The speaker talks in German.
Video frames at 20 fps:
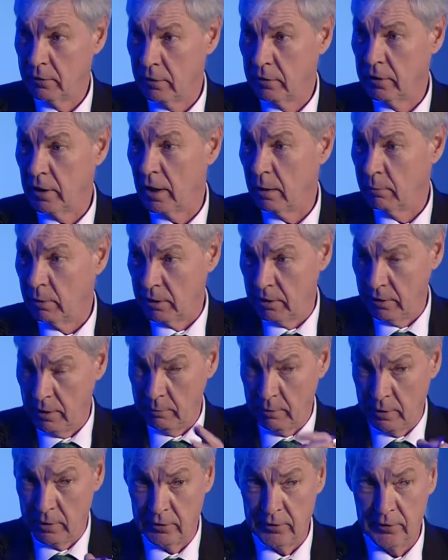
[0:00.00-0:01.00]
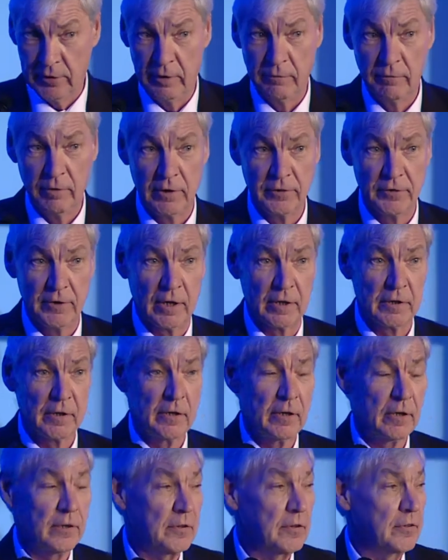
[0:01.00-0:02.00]
und Arbeitnehmern ist, jedenfalls sagt er
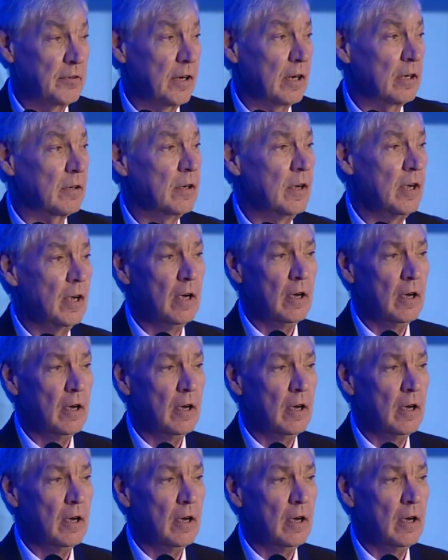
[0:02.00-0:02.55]
das, gesagt,